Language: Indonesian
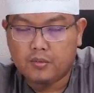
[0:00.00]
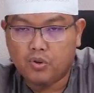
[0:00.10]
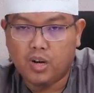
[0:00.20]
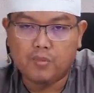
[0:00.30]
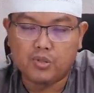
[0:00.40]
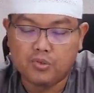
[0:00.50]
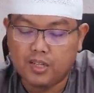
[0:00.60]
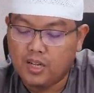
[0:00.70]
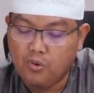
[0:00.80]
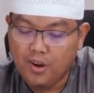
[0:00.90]
Bukan
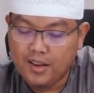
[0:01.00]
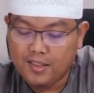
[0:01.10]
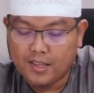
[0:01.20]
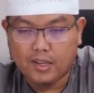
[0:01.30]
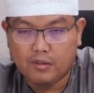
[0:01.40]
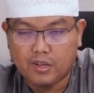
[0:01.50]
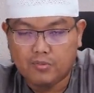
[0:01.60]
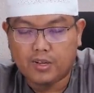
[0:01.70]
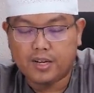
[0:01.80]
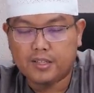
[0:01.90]
maksudnya naungan zat
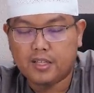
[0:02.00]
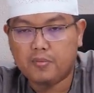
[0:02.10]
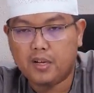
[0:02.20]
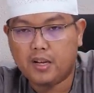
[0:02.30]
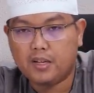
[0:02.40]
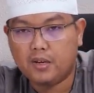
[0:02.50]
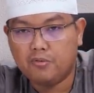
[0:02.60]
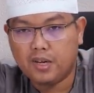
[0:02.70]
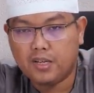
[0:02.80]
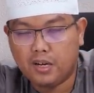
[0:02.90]
Allah, bukan. Tetapi adalah
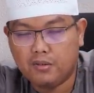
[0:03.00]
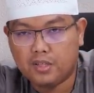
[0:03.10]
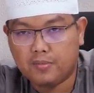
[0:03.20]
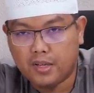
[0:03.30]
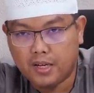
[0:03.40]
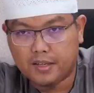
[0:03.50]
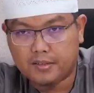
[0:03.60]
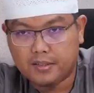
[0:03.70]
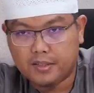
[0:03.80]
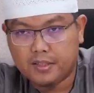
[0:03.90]
naungan yang Allah ciptakan.